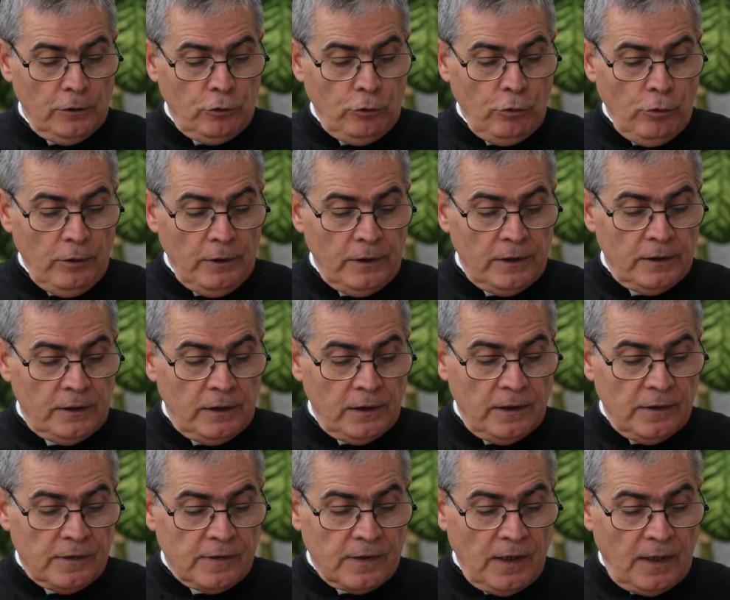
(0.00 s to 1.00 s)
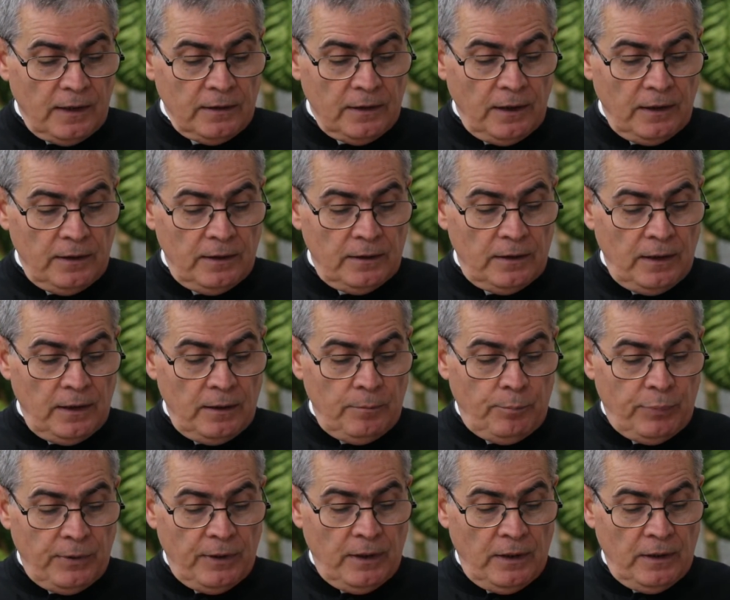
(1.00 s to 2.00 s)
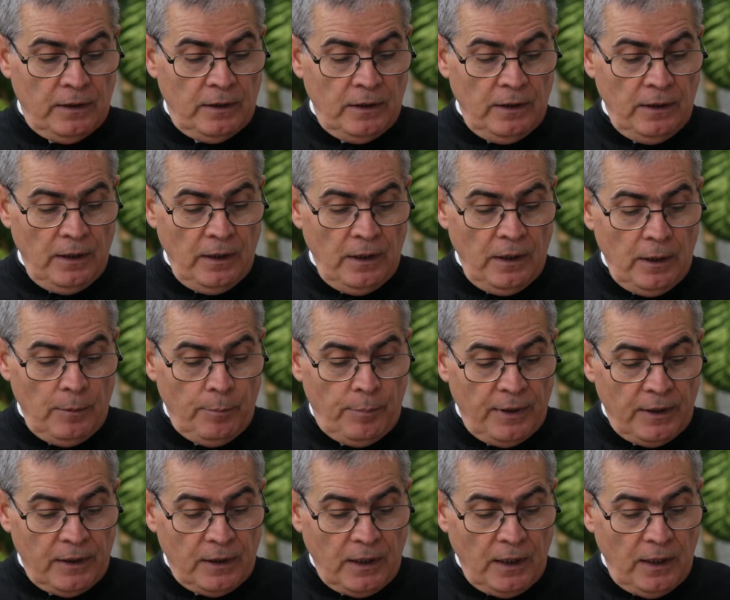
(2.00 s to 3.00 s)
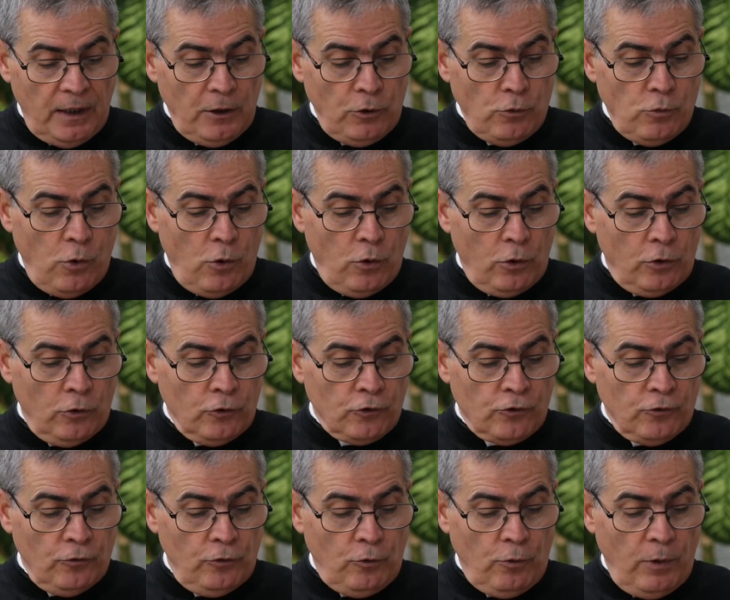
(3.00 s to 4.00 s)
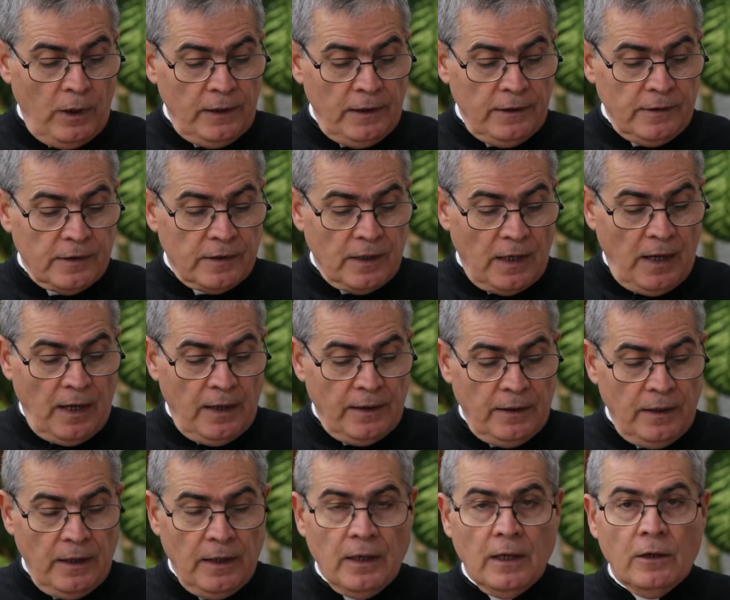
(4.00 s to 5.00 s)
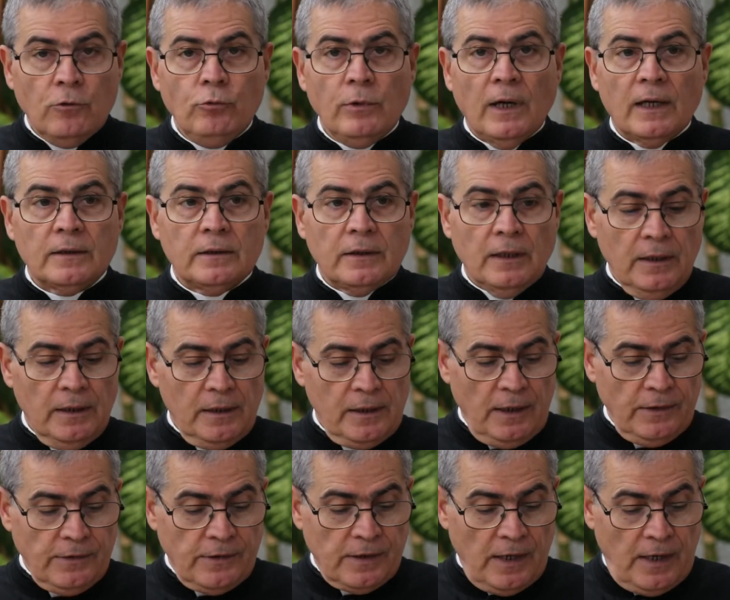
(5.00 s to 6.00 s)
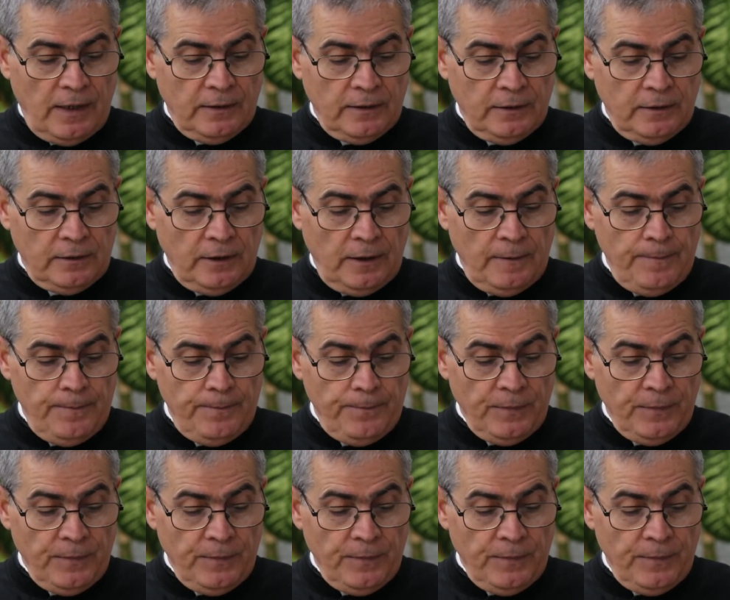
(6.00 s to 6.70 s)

togliti i sandali dai piedi, perché il luogo sul quale stai è una terra santa.